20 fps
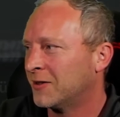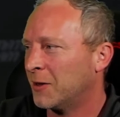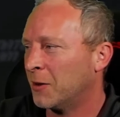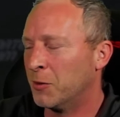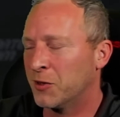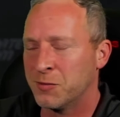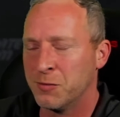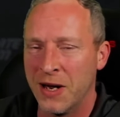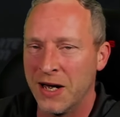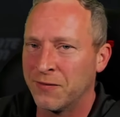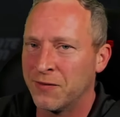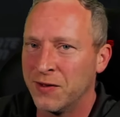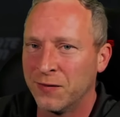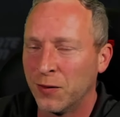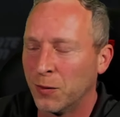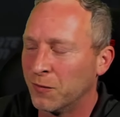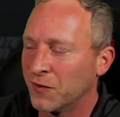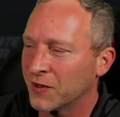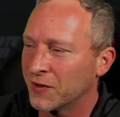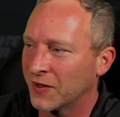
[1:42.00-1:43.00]
Da müssen mehr wie
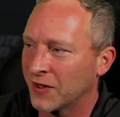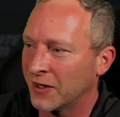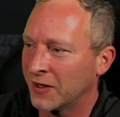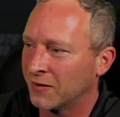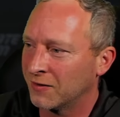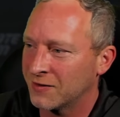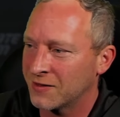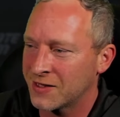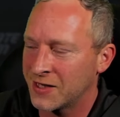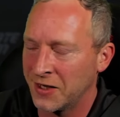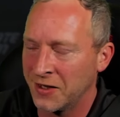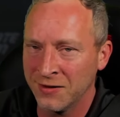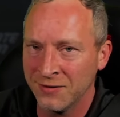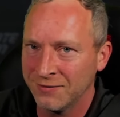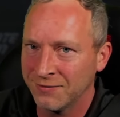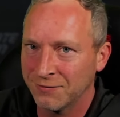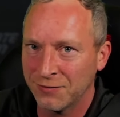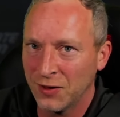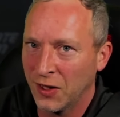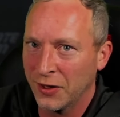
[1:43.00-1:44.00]
5 sein. 10
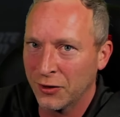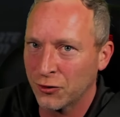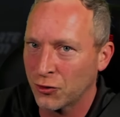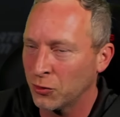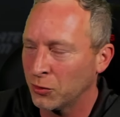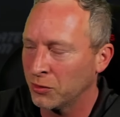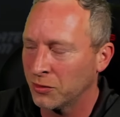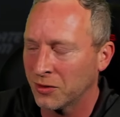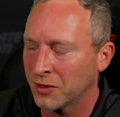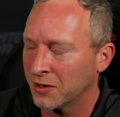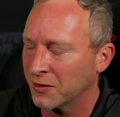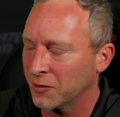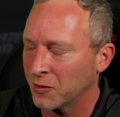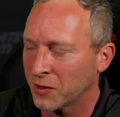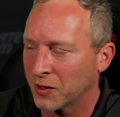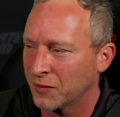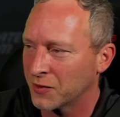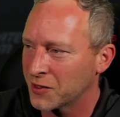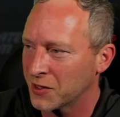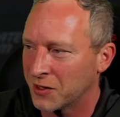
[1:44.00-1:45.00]
vielleicht schon oder so?
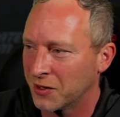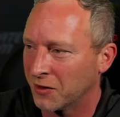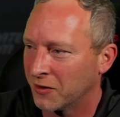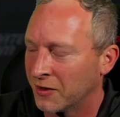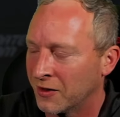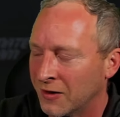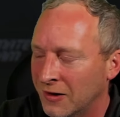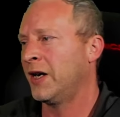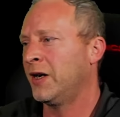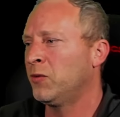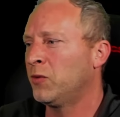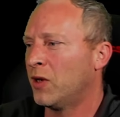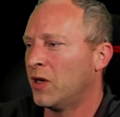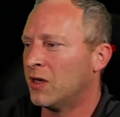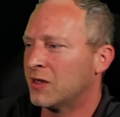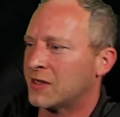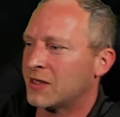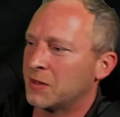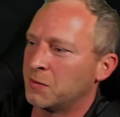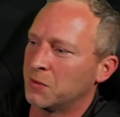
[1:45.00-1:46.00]
Ich weiß es ja auch nicht.
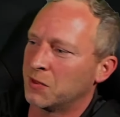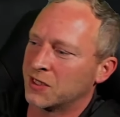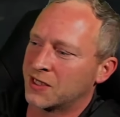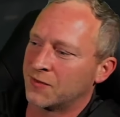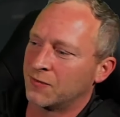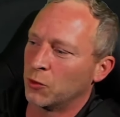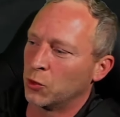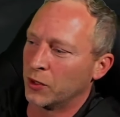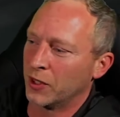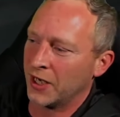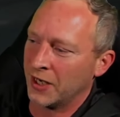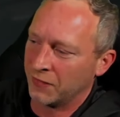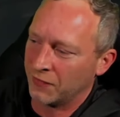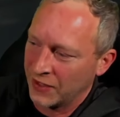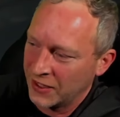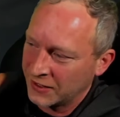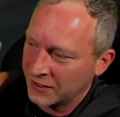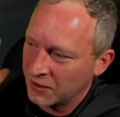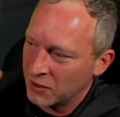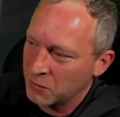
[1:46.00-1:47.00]
81 mal 2. Naja,
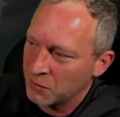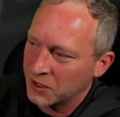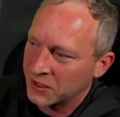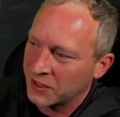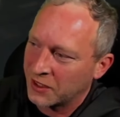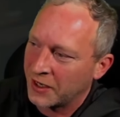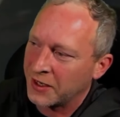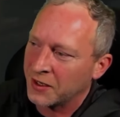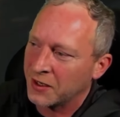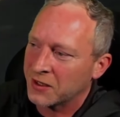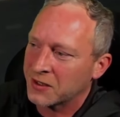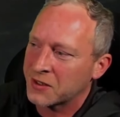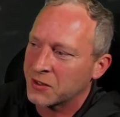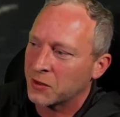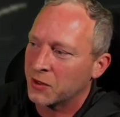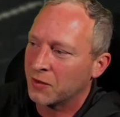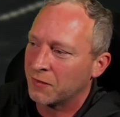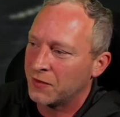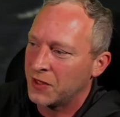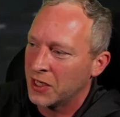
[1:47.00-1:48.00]
wenn ich da immer einen 83er
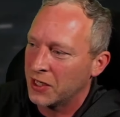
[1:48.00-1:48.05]
oder einen